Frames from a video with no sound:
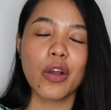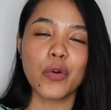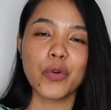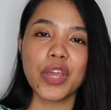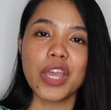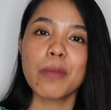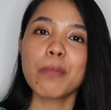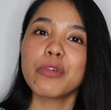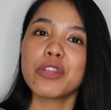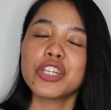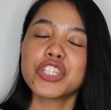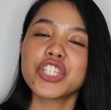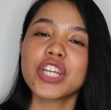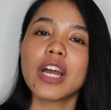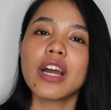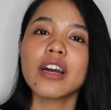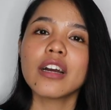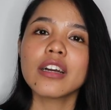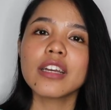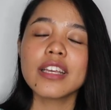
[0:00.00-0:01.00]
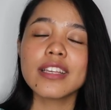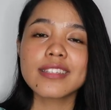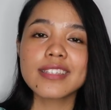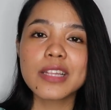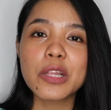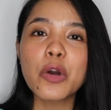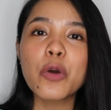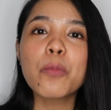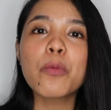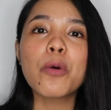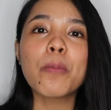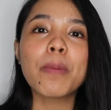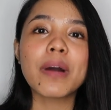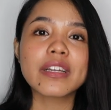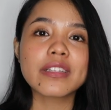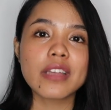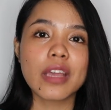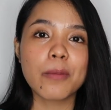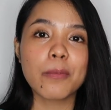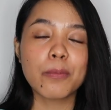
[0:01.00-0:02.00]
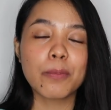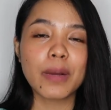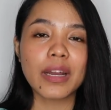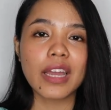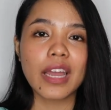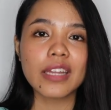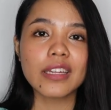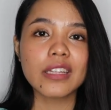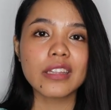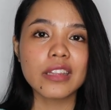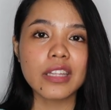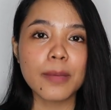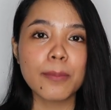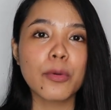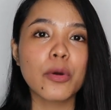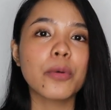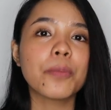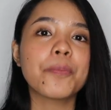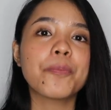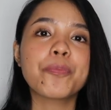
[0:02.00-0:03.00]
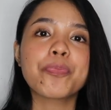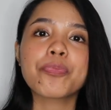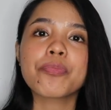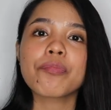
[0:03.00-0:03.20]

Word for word: Kung imo na siyang slow mo pa sa pag-edit ni mo,